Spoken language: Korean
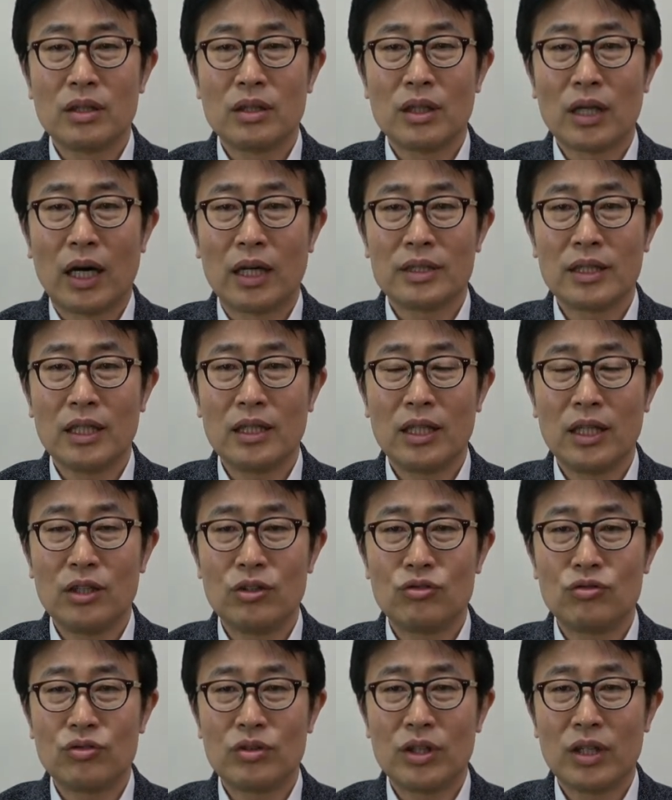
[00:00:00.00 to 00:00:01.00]

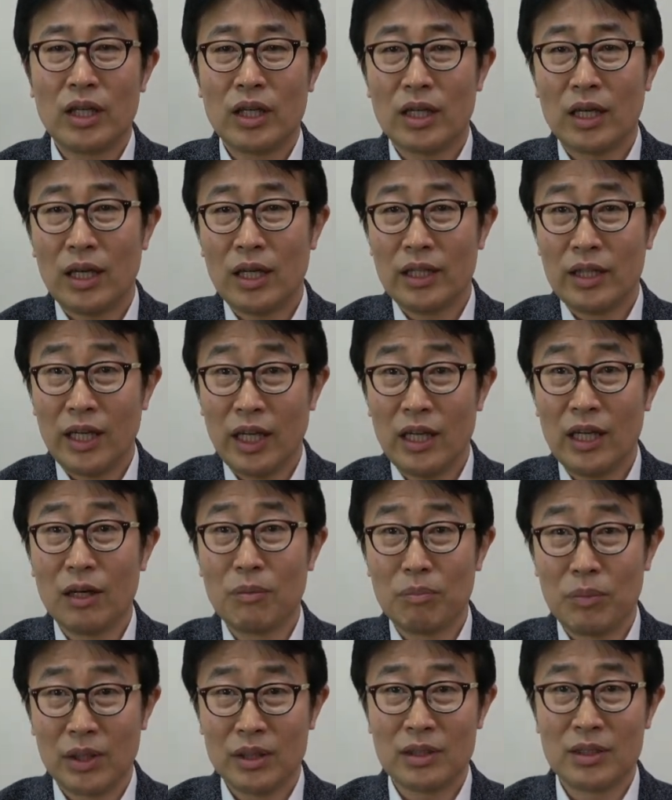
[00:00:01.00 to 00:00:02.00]
다세대 주택의
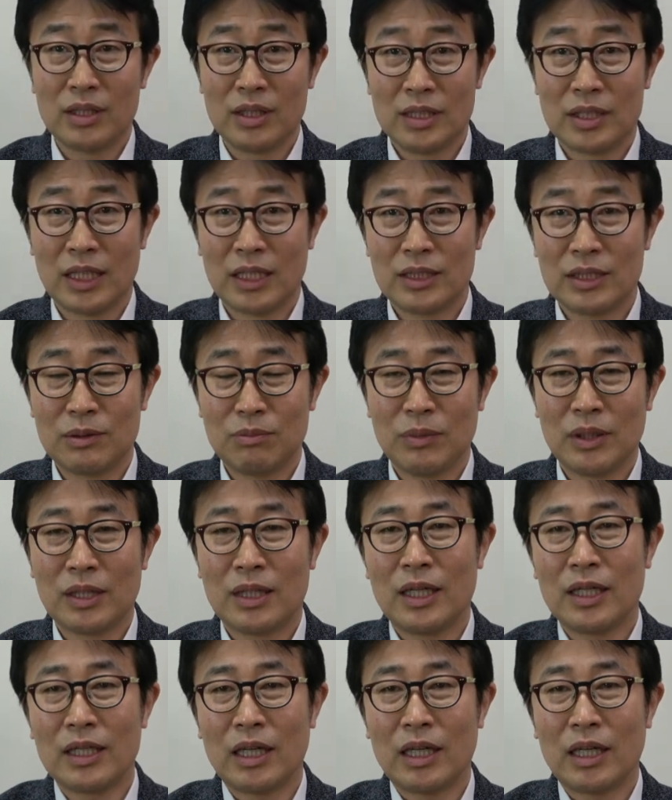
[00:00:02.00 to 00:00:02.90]
내력벽들이 있지 않습니까?